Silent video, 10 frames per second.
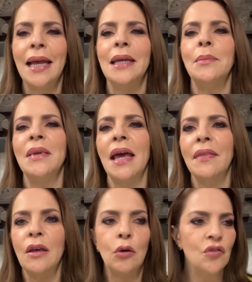y Mía
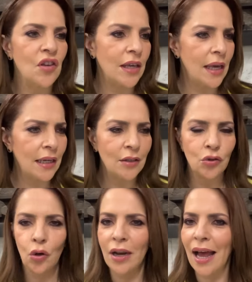dijo, si quieren,
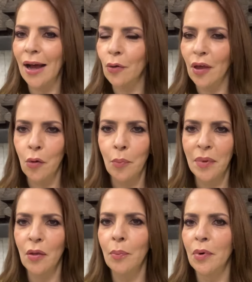yo le hago de
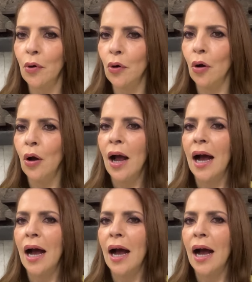Cupido, pero no,